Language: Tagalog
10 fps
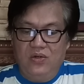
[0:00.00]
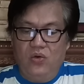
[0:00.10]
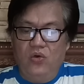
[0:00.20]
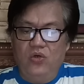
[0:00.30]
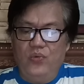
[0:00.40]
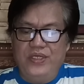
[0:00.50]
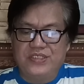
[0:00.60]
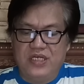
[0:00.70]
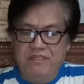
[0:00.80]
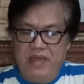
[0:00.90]

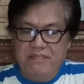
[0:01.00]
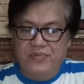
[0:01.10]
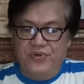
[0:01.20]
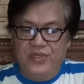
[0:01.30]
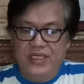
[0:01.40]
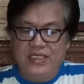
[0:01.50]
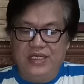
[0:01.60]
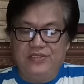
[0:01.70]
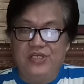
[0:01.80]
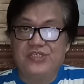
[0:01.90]
Always remember,
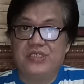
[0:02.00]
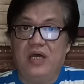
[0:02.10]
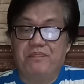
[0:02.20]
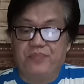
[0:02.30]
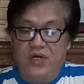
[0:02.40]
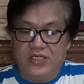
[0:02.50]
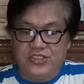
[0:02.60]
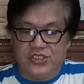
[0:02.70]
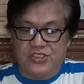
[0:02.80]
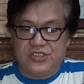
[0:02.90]
it is a
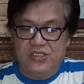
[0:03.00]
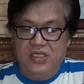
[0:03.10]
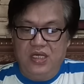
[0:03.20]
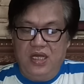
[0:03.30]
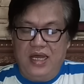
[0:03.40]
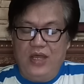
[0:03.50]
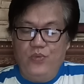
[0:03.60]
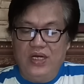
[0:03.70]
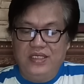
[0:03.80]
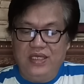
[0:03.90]
process. I
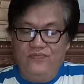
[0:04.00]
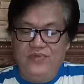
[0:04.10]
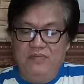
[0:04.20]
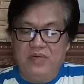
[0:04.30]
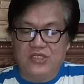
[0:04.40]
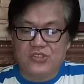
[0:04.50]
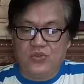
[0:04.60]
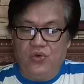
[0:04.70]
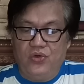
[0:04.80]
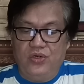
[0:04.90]
will give him a
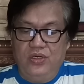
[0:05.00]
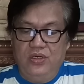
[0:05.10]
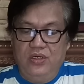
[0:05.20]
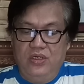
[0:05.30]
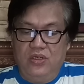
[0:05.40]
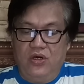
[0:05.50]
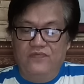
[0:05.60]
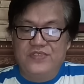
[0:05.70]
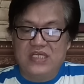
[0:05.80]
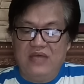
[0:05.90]
score
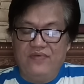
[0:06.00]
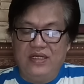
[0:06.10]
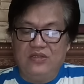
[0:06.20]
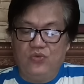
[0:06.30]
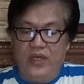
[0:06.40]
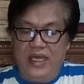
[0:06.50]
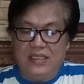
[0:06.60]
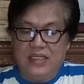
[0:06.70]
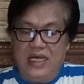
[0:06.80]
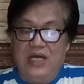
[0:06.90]
of 7 to
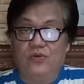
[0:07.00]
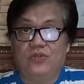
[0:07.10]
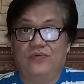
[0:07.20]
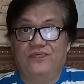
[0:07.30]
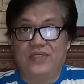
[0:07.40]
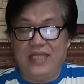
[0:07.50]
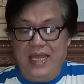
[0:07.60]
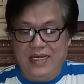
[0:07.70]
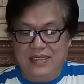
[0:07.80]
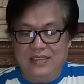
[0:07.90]
8 out of
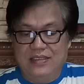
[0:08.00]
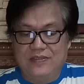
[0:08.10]
10.